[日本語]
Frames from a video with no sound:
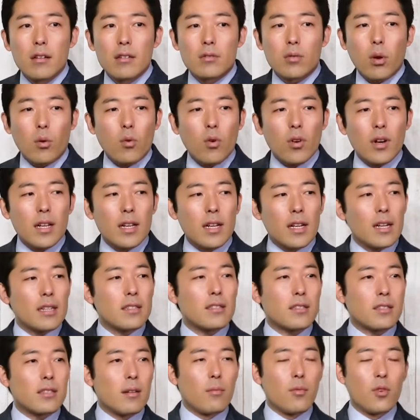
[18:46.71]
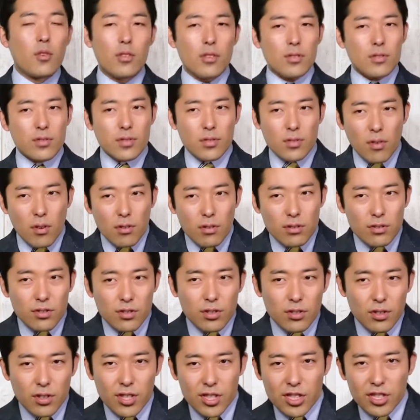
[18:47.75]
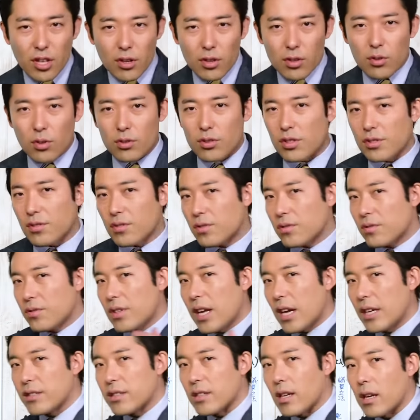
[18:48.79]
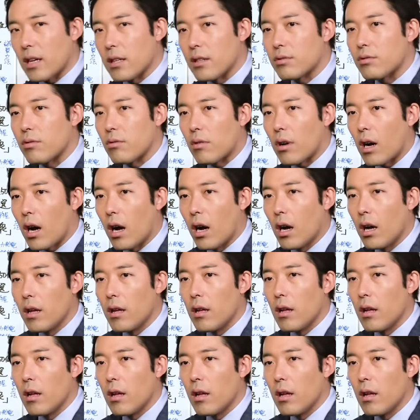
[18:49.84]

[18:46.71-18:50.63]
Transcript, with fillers: そこに関してものすごく注意してる人って少ないんじゃないでしょうか